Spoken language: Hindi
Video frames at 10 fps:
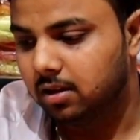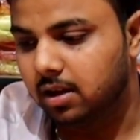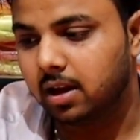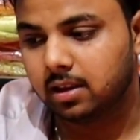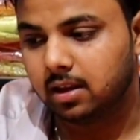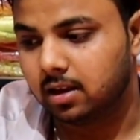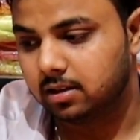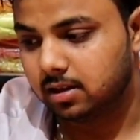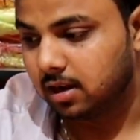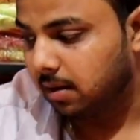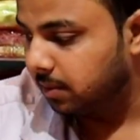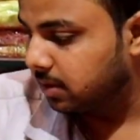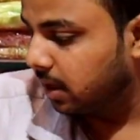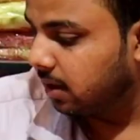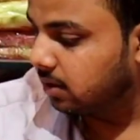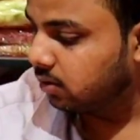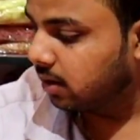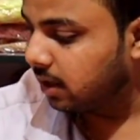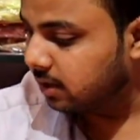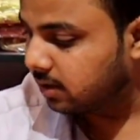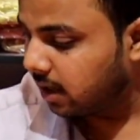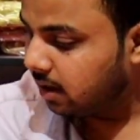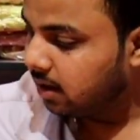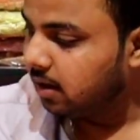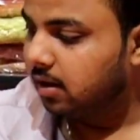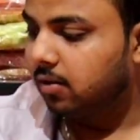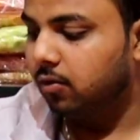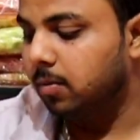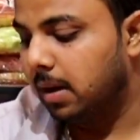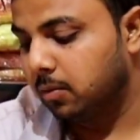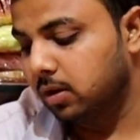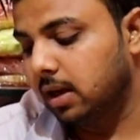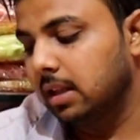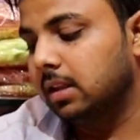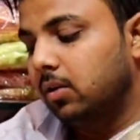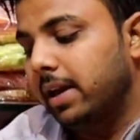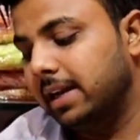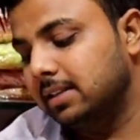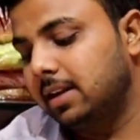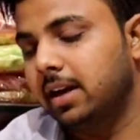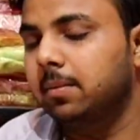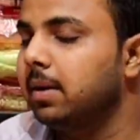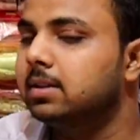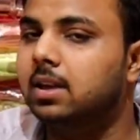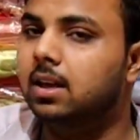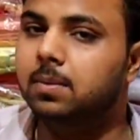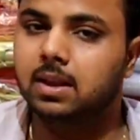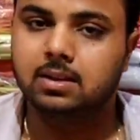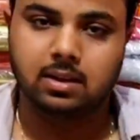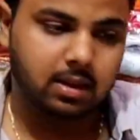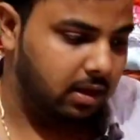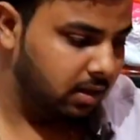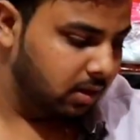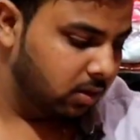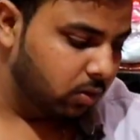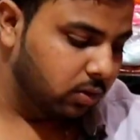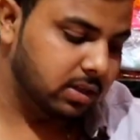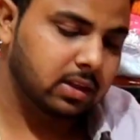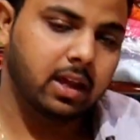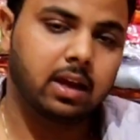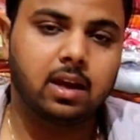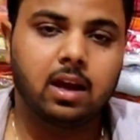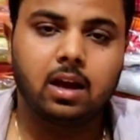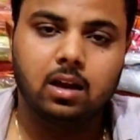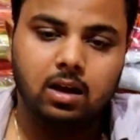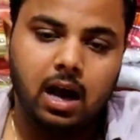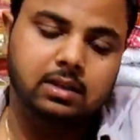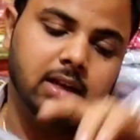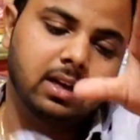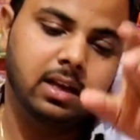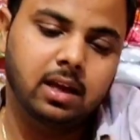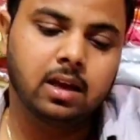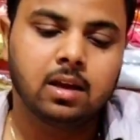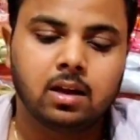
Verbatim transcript: ये है देख लीजिएगा आप इसके अंदर जो कलर्स हैं वो मैं आपको दिखा देता हूँ एग्जिट रेट मैं इसकी नहीं बता सकता हो सकता है कि आज अगर ये